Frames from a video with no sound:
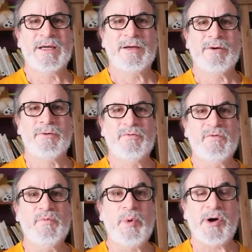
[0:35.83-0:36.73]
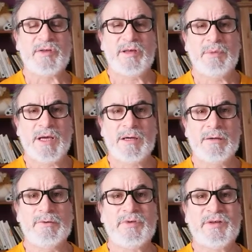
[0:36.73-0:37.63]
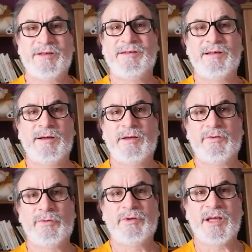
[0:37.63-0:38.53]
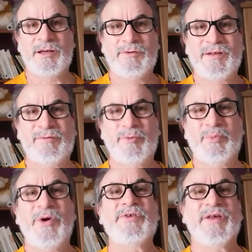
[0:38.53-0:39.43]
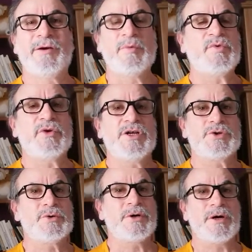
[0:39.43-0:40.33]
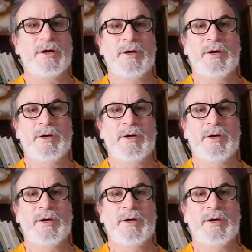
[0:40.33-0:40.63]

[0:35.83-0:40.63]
et que vous portiez bien aussi les uns les autres, et nous avons une pensée comme tous les jours